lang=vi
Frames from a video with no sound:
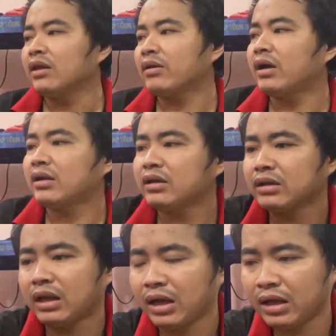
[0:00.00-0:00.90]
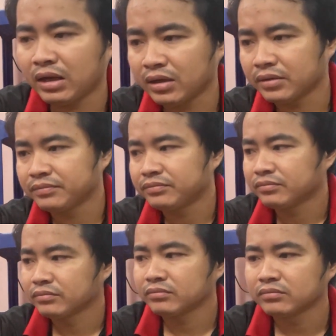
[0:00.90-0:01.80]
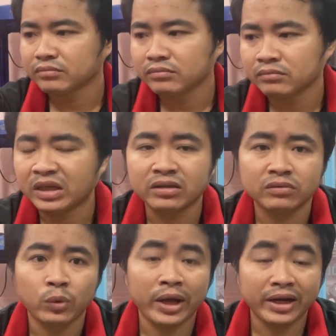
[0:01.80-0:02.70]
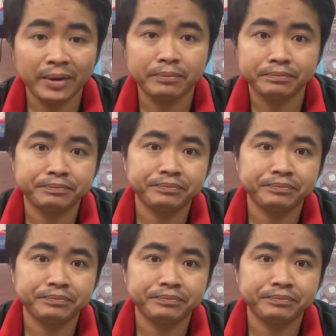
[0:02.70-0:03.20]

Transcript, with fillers: cho nên á, là mình khuyên anh em